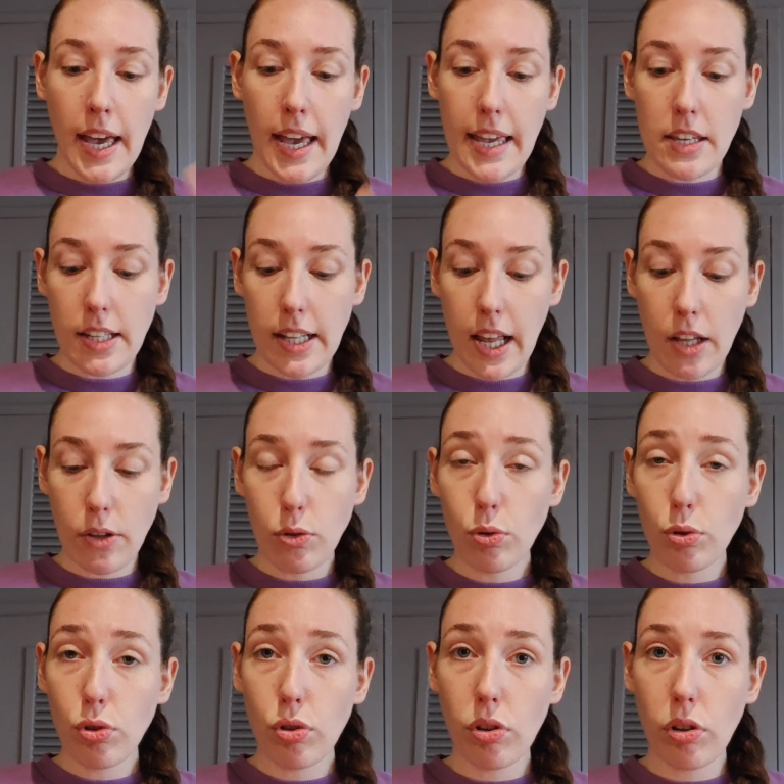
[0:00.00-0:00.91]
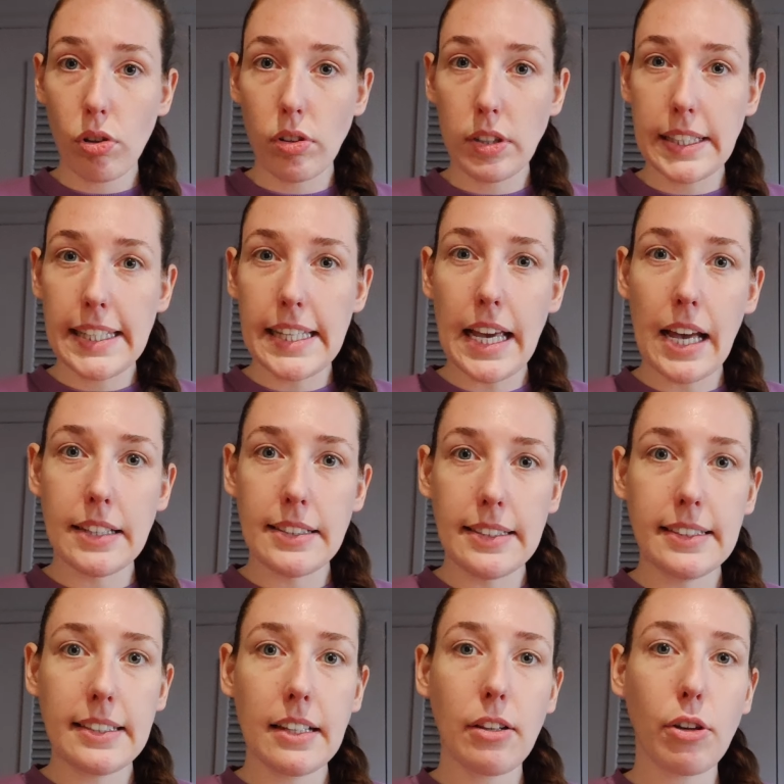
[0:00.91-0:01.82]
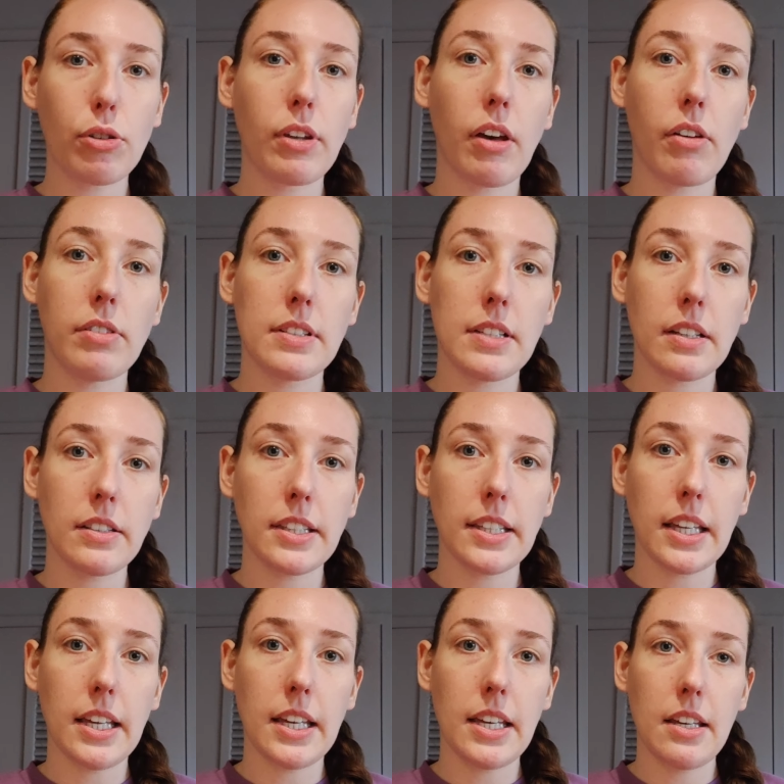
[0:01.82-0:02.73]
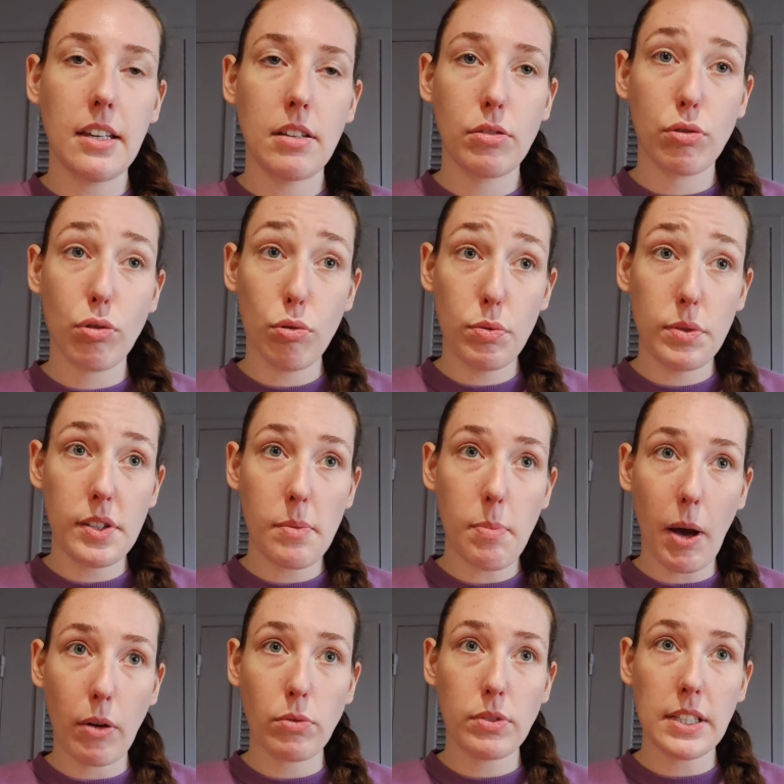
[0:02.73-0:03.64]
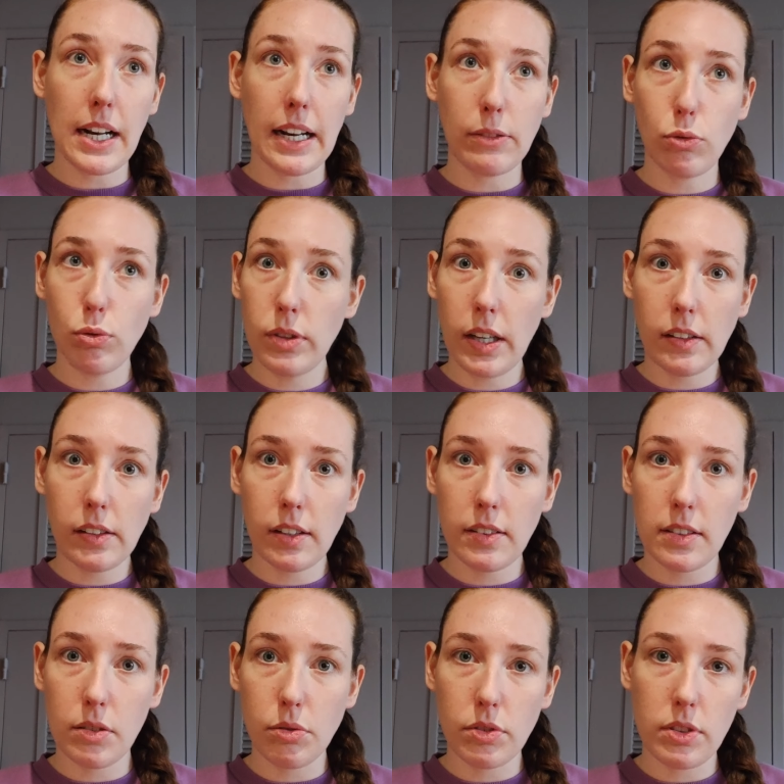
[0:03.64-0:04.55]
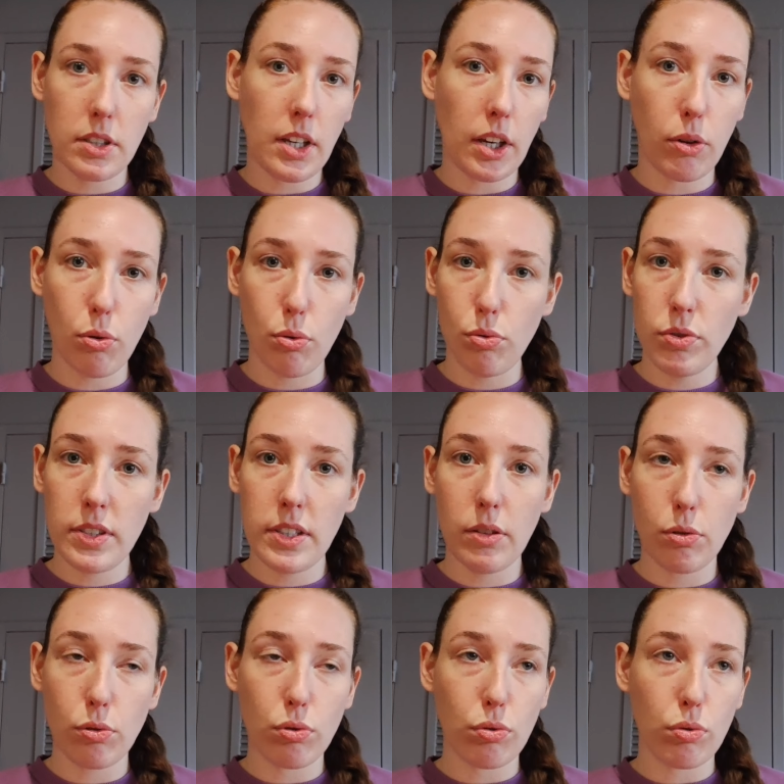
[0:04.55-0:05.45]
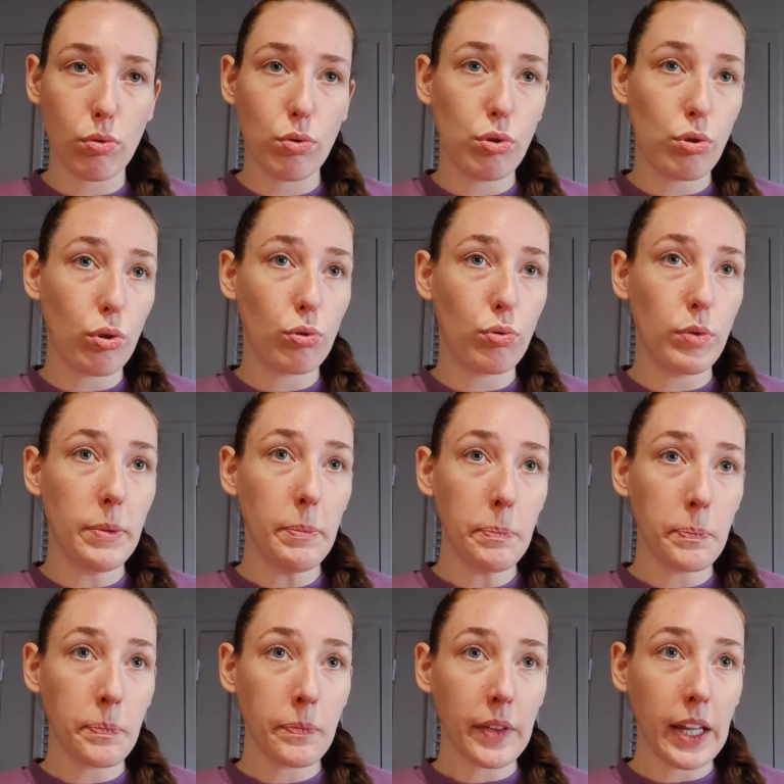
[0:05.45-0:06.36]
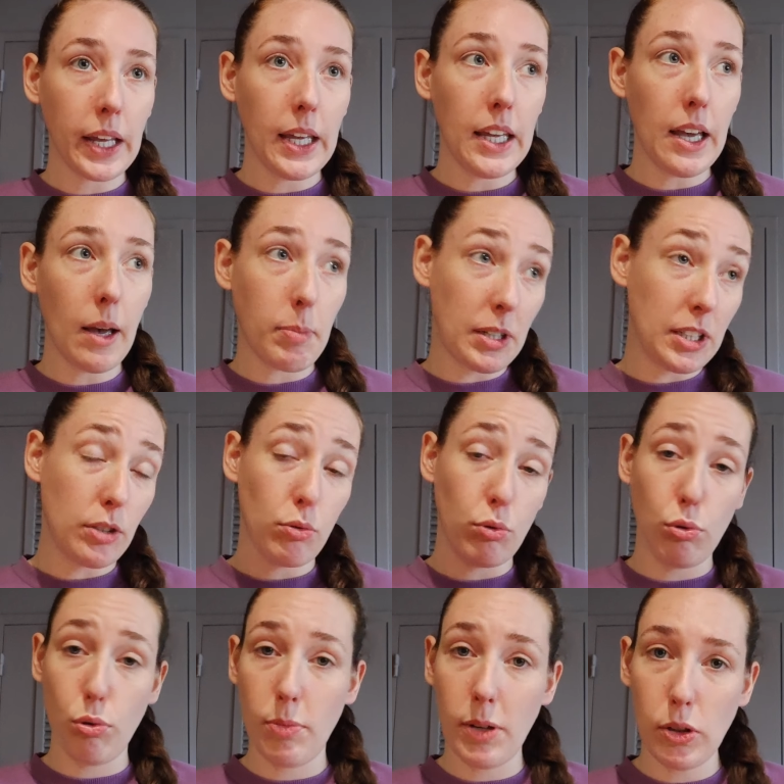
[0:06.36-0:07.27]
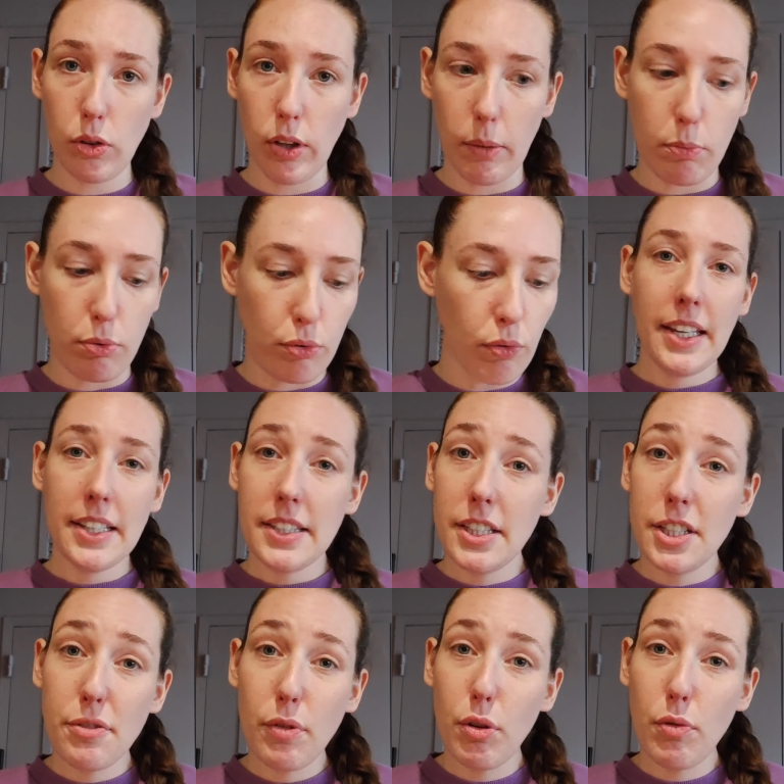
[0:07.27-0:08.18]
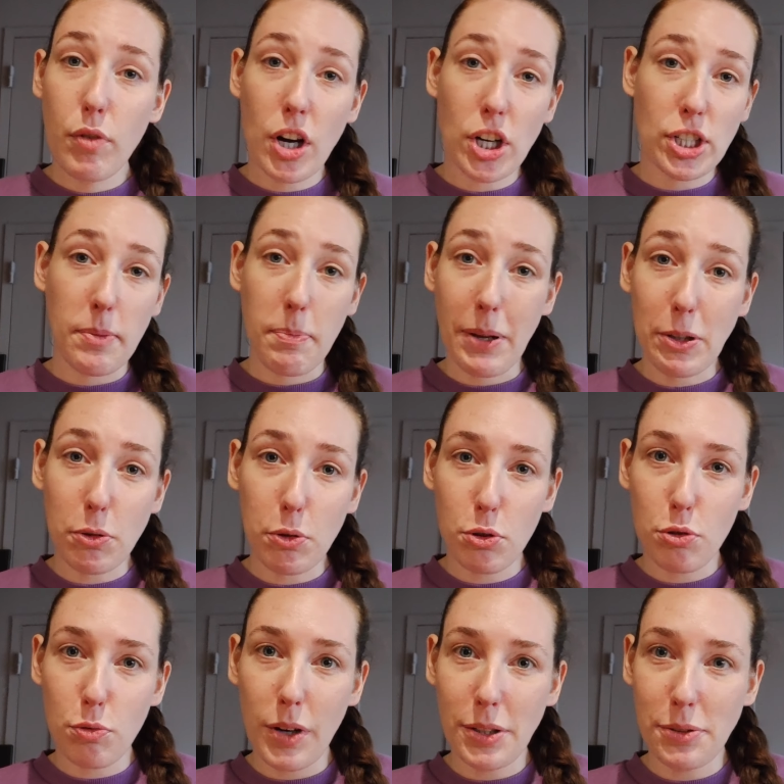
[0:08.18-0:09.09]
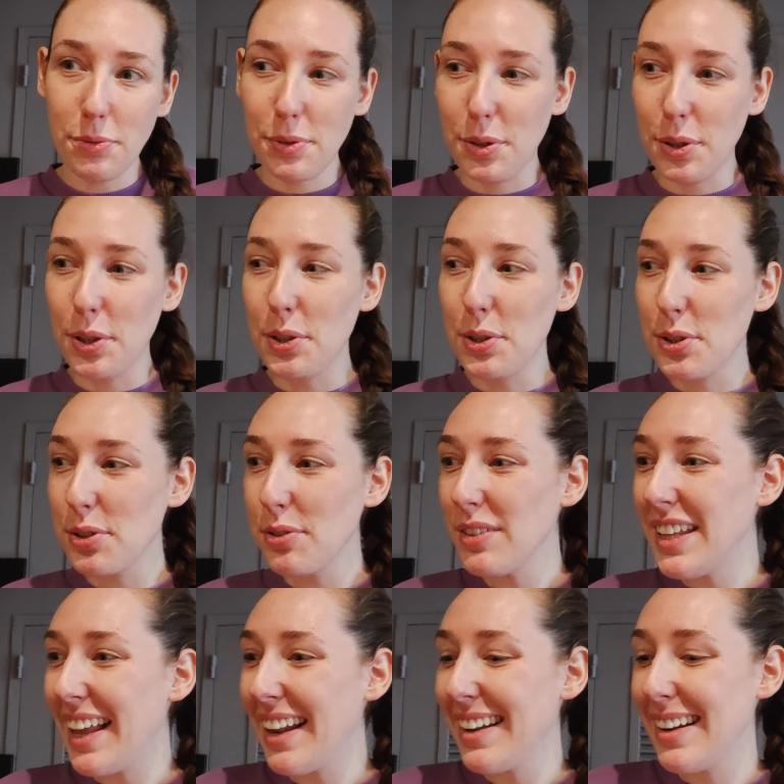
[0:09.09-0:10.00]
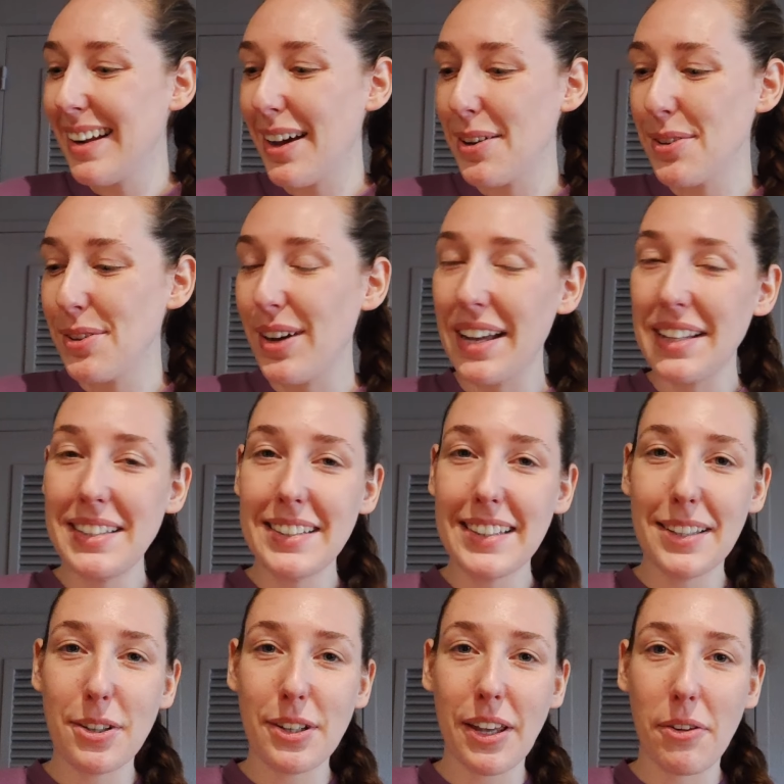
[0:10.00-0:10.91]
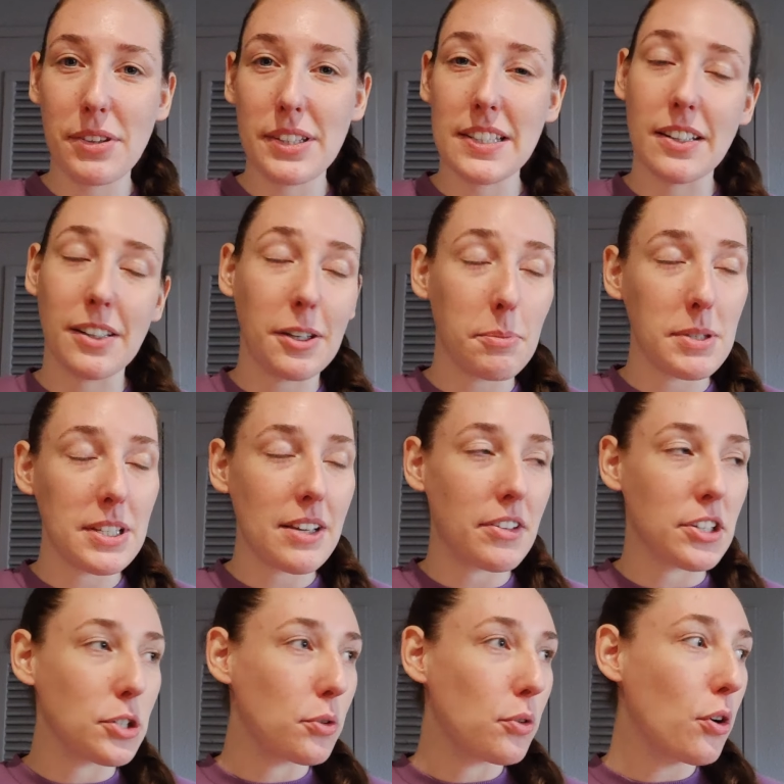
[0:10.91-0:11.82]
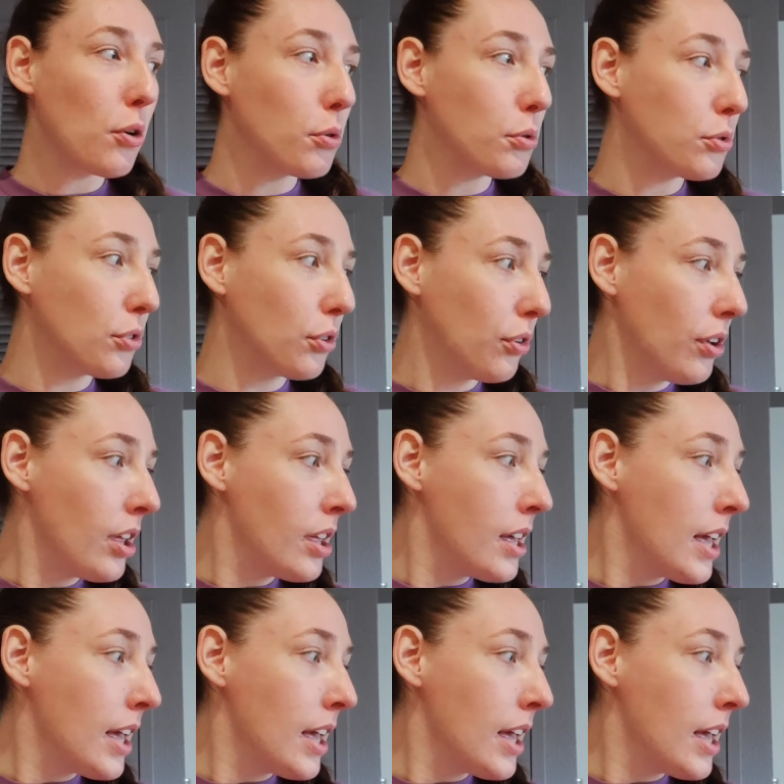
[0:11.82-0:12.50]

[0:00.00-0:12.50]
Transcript: Et il y en a un autre qui est à 17h45 et celui-ci, par contre, c'est la toute dernière séance. Il n'y a qu'une séance aujourd'hui et à partir de demain, il n'y en a plus. Si je veux le voir, j'ai pas trop le choix, donc euh, je vais y aller là euh, à 17h45, mais ça va, j'ai encore le temps.